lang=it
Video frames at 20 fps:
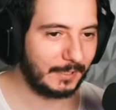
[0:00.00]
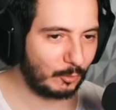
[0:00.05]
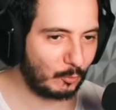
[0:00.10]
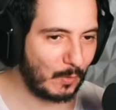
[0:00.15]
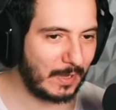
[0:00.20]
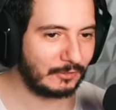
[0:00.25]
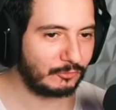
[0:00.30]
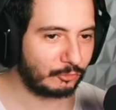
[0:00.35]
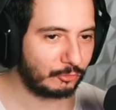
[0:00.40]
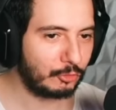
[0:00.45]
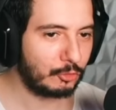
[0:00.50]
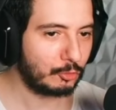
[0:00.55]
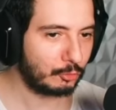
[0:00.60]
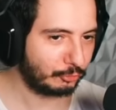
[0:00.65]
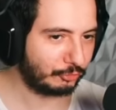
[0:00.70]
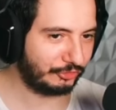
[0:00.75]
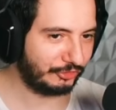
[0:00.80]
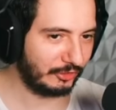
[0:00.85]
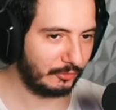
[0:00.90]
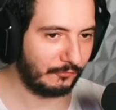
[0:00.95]
quanto io
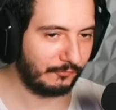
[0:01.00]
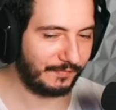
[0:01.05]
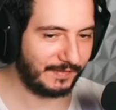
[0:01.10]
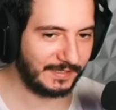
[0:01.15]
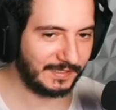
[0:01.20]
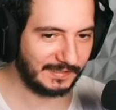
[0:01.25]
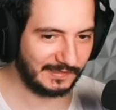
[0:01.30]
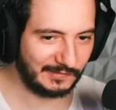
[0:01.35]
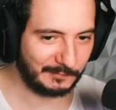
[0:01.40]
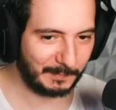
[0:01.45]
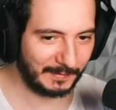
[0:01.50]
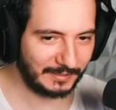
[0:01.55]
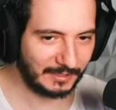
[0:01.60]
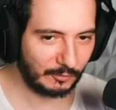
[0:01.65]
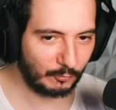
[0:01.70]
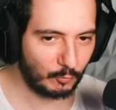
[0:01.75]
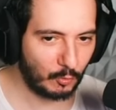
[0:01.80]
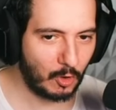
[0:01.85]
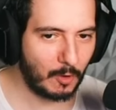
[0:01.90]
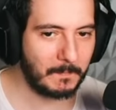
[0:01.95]
non sia un fan di
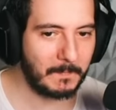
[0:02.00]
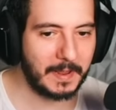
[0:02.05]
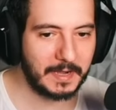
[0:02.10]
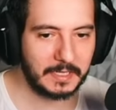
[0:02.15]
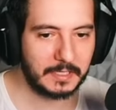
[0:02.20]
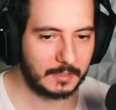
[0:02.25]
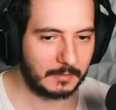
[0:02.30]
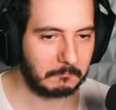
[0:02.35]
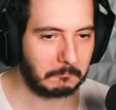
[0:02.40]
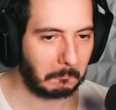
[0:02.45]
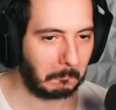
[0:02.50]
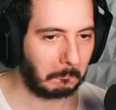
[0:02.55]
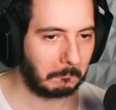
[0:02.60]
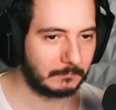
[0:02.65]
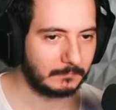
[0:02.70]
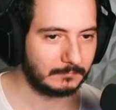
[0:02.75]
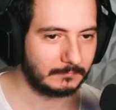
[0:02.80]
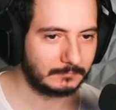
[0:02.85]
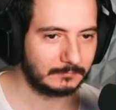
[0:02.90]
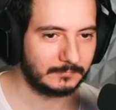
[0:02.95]
Spider-Woman,
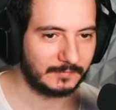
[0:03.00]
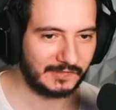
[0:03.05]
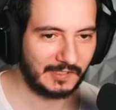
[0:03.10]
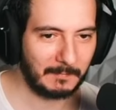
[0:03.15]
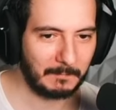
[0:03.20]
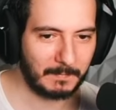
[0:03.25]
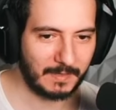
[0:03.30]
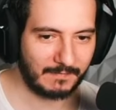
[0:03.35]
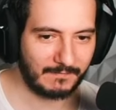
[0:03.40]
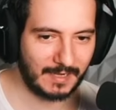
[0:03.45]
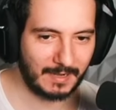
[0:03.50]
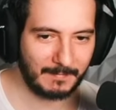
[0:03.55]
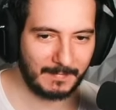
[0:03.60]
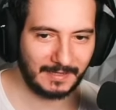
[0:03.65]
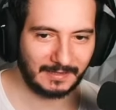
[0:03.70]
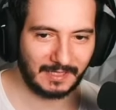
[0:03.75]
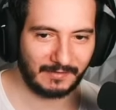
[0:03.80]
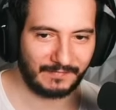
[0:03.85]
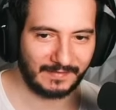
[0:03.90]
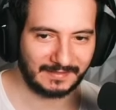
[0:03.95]
sembra
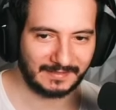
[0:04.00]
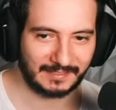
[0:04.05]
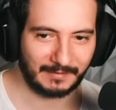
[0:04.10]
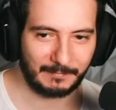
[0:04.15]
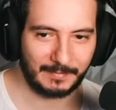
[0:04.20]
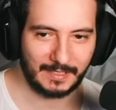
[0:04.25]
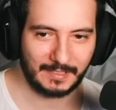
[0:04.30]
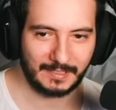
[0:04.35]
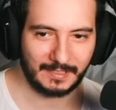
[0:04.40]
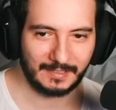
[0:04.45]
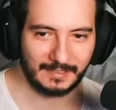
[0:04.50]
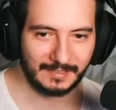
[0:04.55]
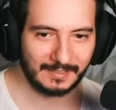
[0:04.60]
veramente fatta bene.